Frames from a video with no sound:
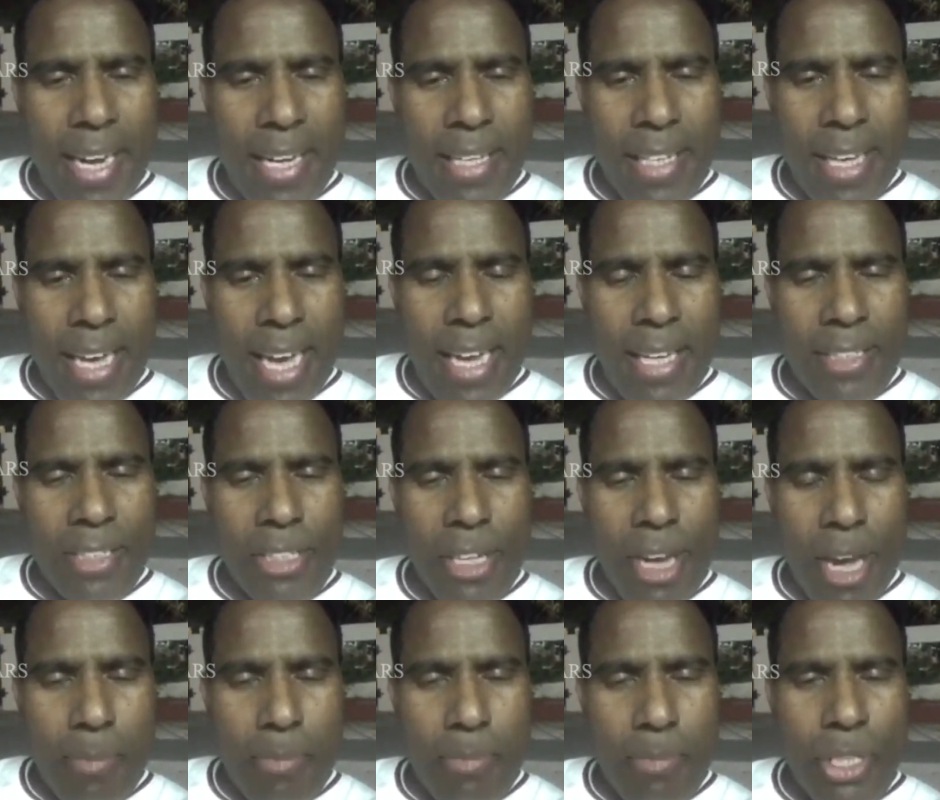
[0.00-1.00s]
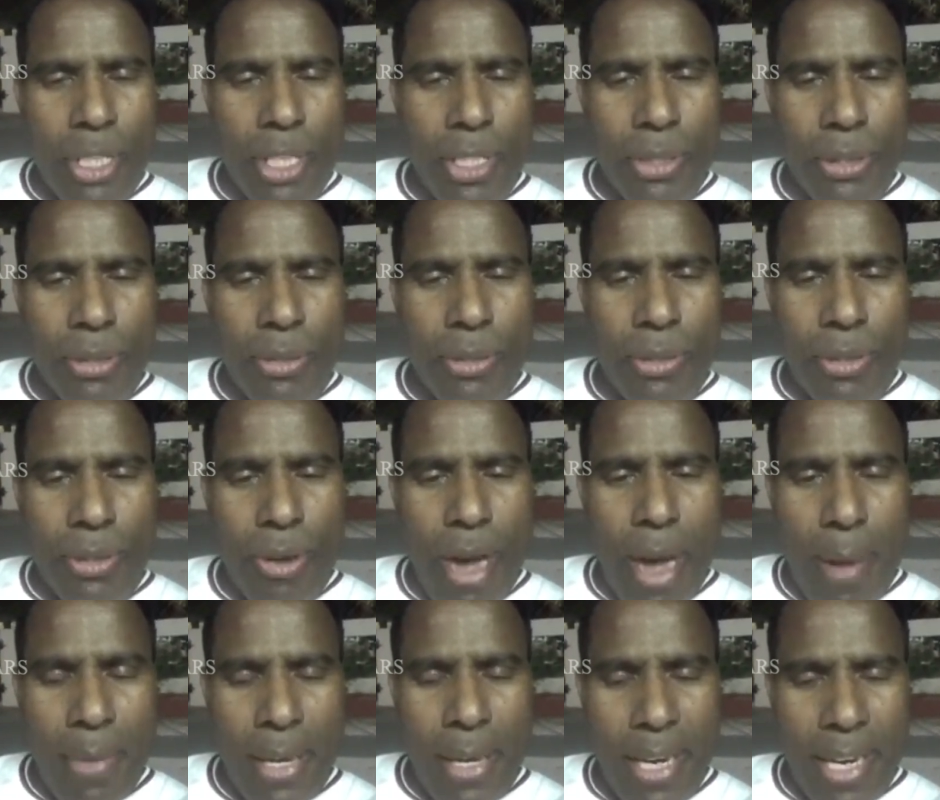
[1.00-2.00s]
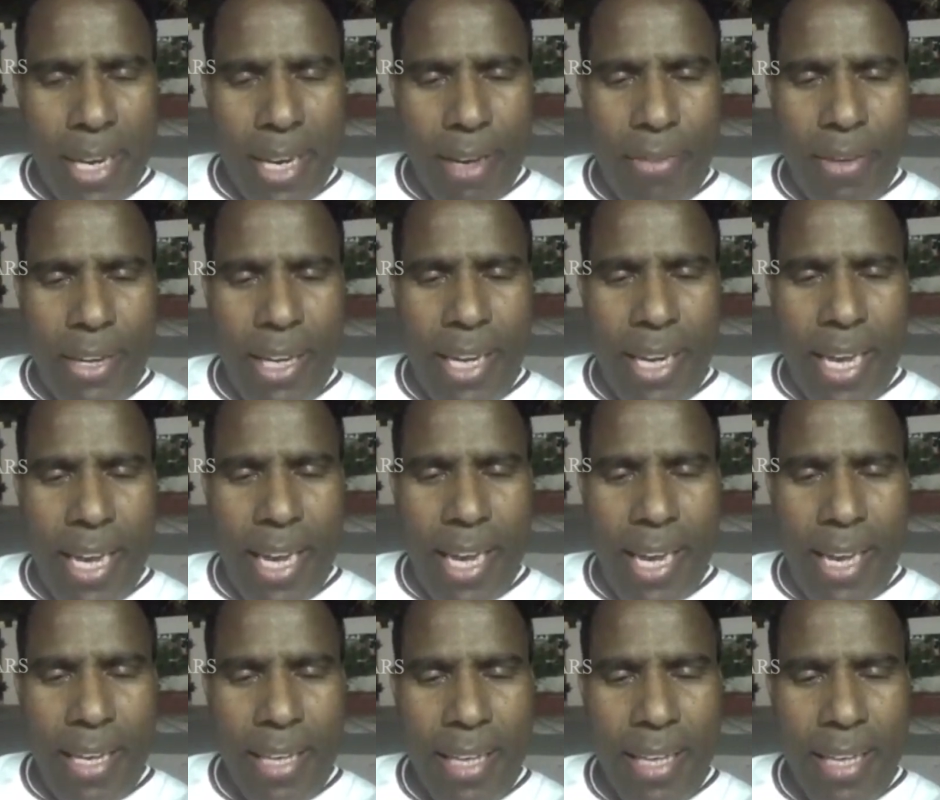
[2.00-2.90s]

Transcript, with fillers: కటార్ స్టాప్ చేసుకుంటూ అమెరికా వెళ్ళా